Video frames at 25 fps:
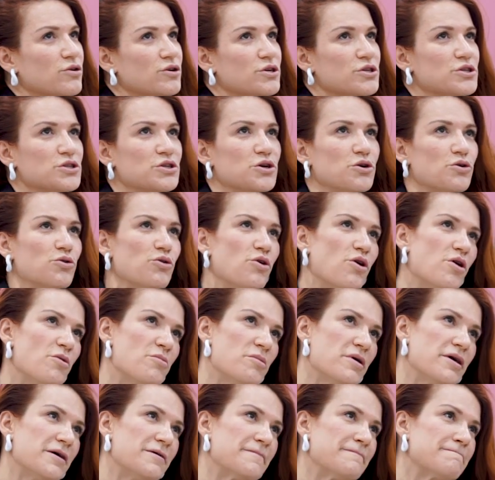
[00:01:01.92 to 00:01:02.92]
Корса
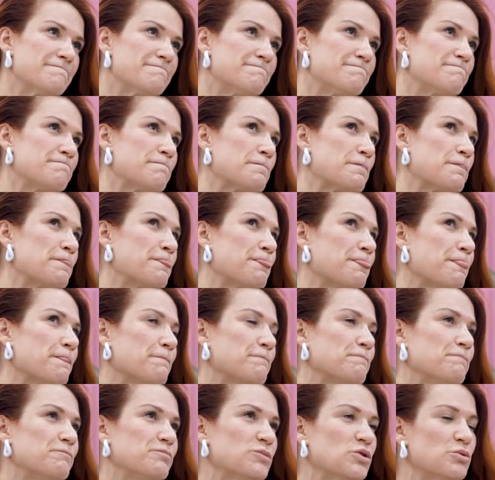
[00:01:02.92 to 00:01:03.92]
Кома.
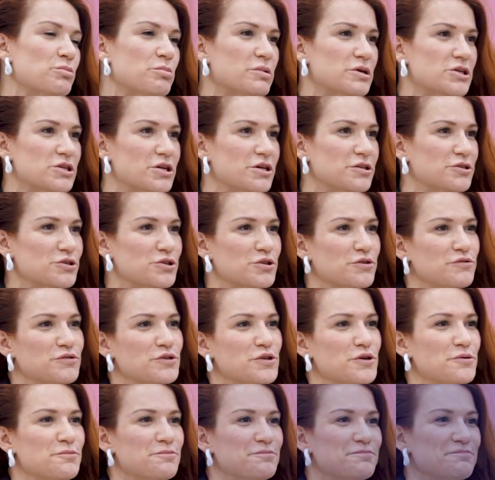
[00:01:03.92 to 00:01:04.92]
Ну, пожалуй, что
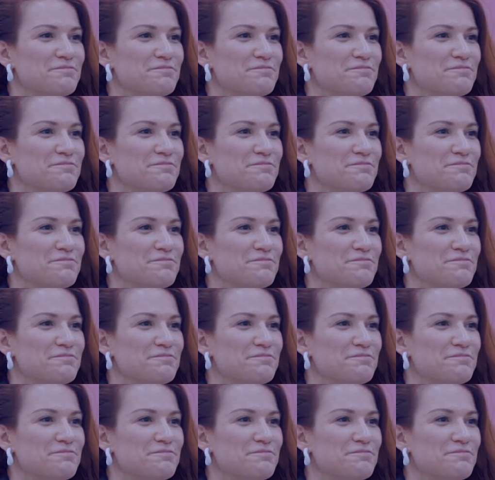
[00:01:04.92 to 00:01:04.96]
все.